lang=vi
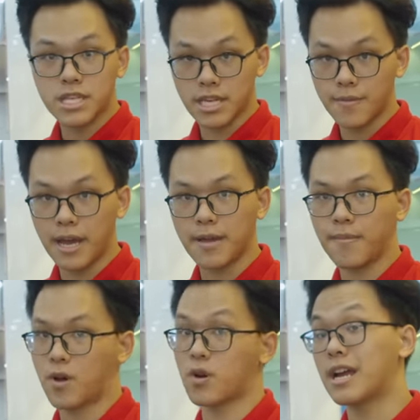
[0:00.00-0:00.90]
chỉ i7 mà
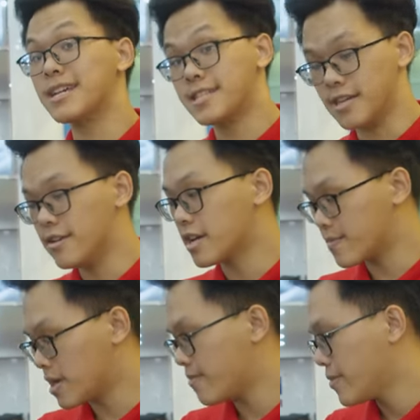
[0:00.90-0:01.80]
còn cả i9 nữa anh
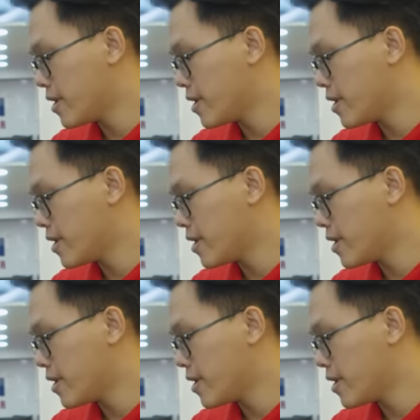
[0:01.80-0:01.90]
em nhé.